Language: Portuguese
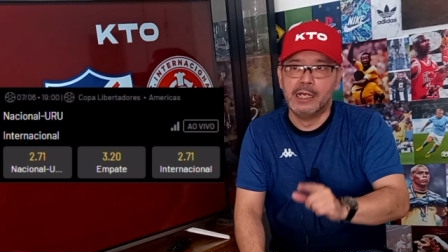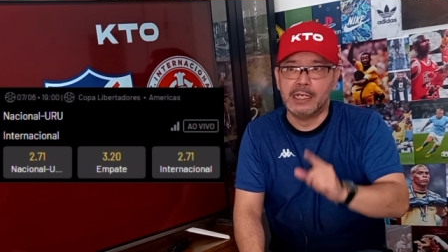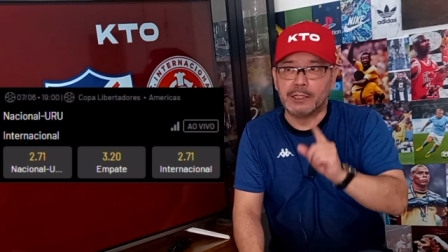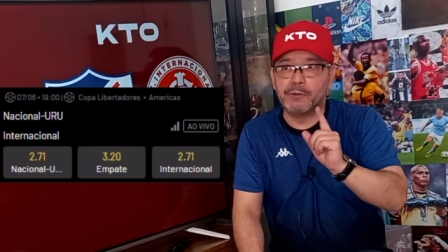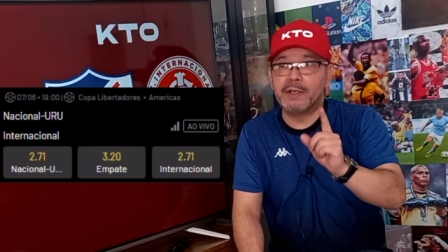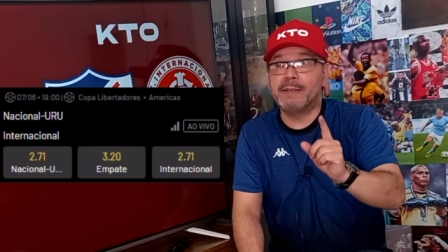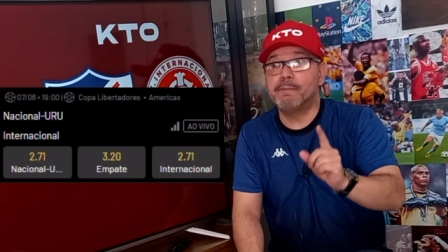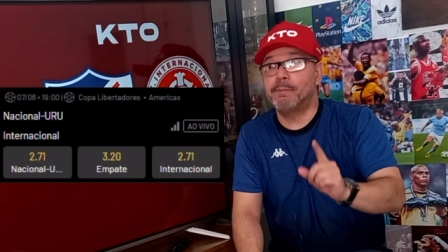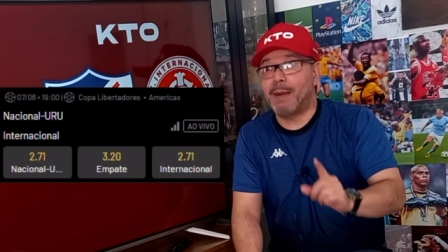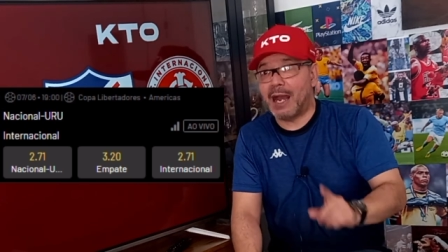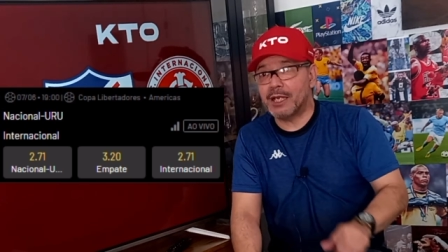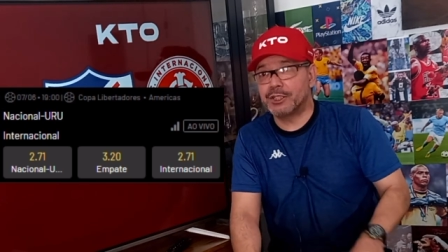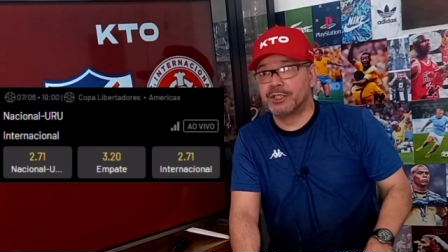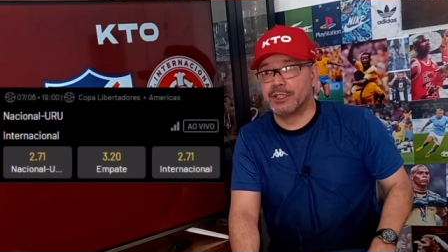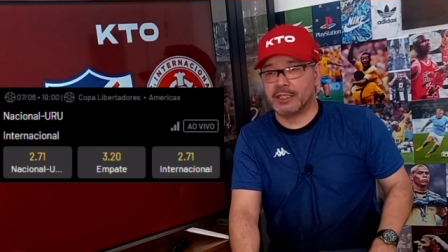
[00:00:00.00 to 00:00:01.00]
E o
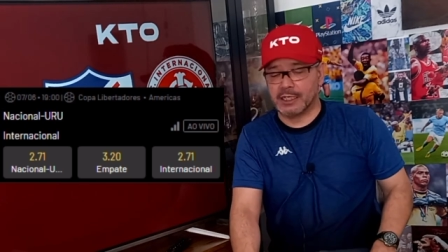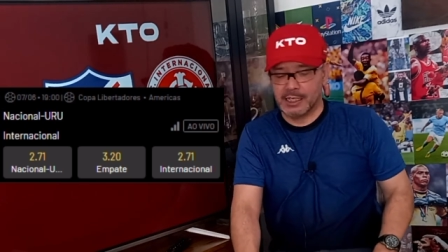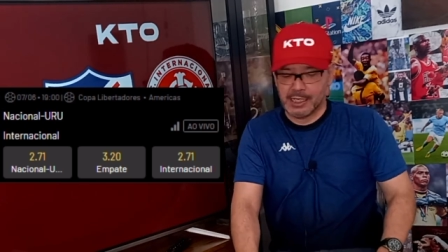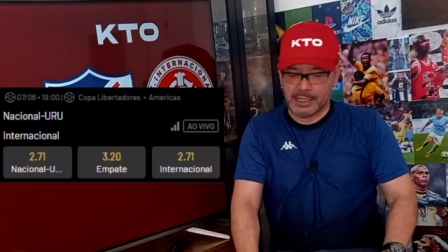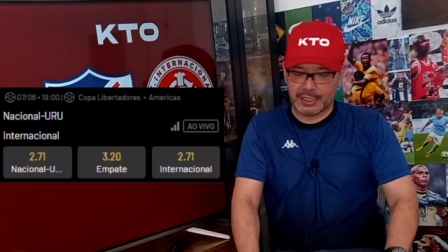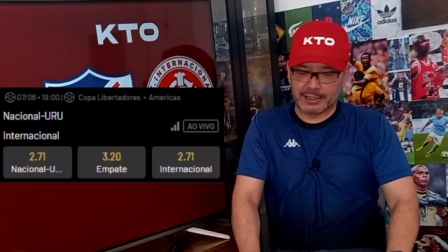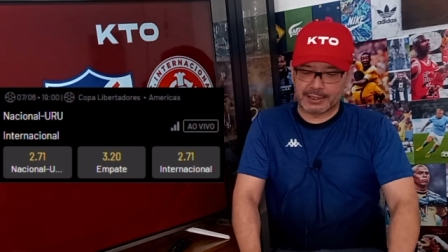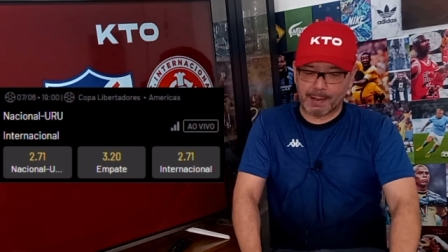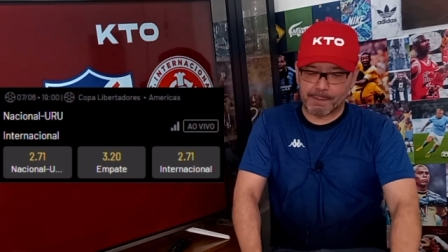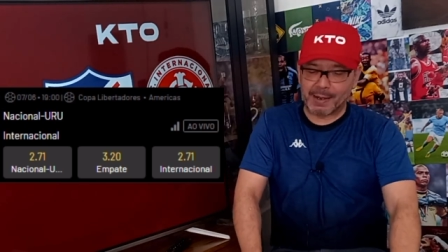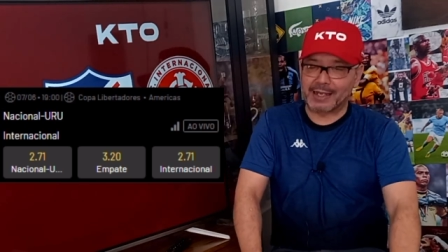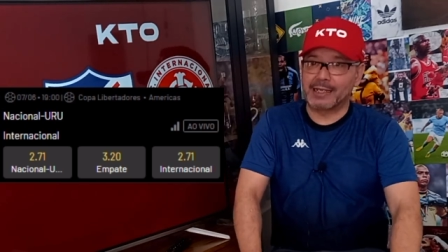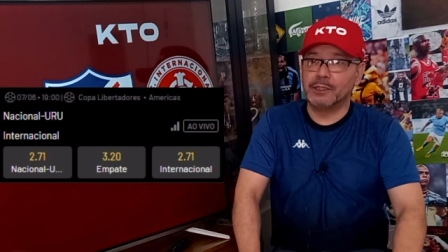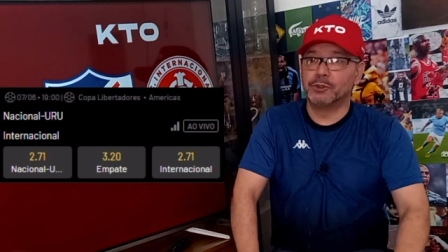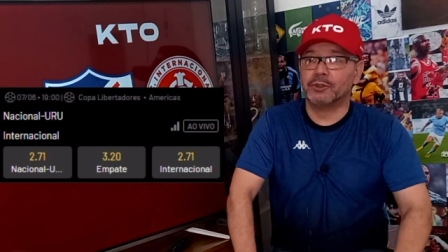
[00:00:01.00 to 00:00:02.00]
empate está
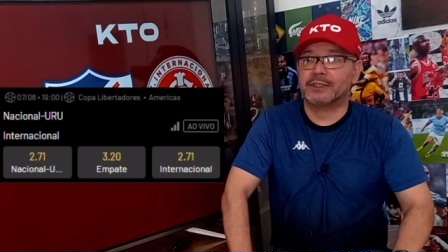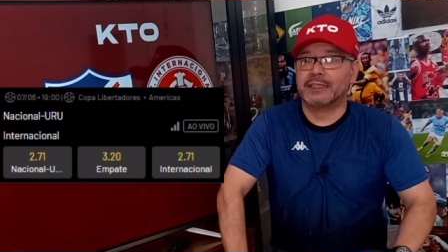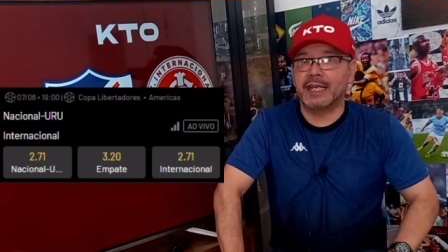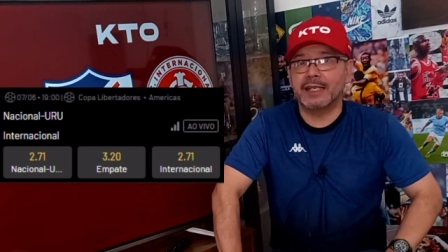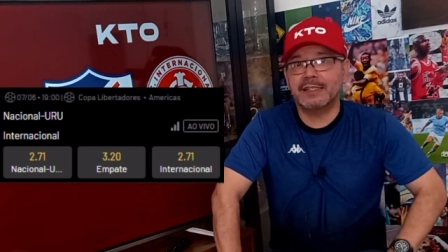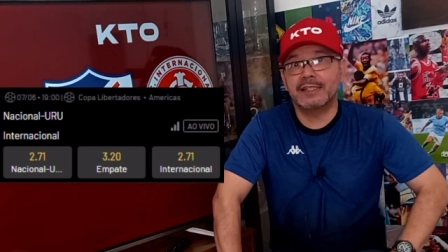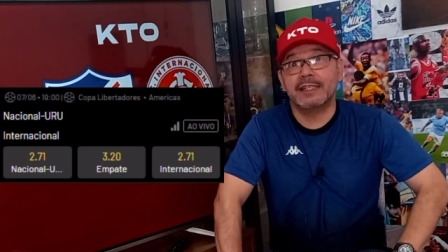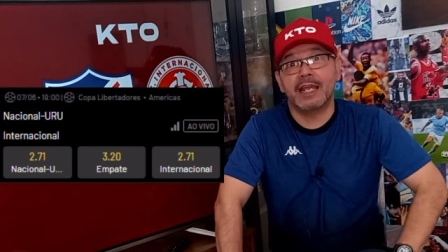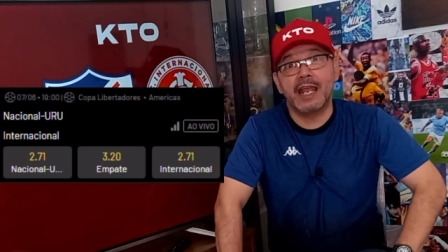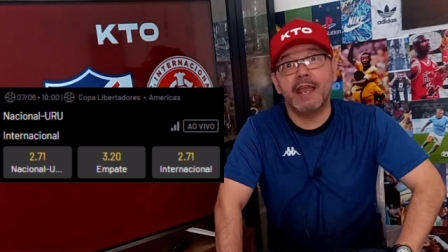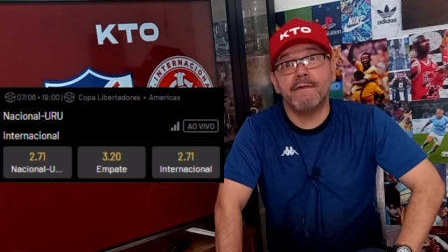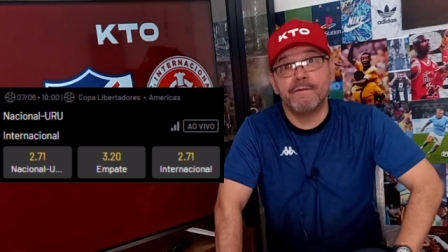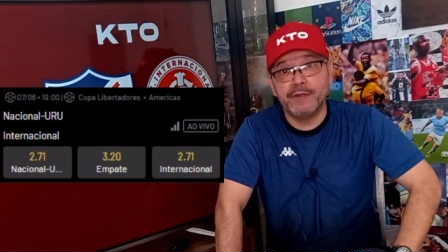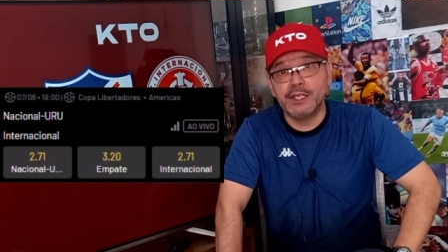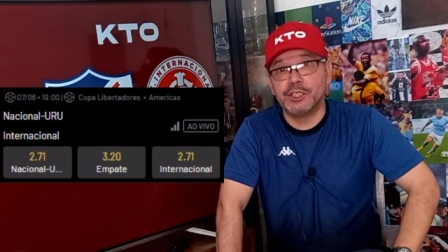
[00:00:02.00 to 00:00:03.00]
pagando R$
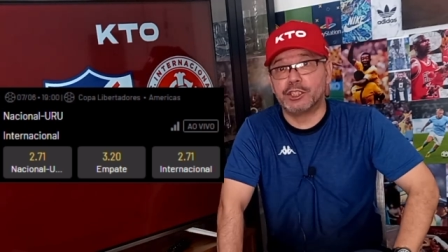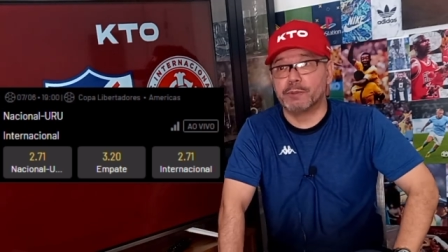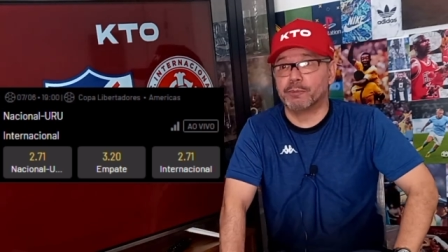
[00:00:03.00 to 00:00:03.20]
3,20.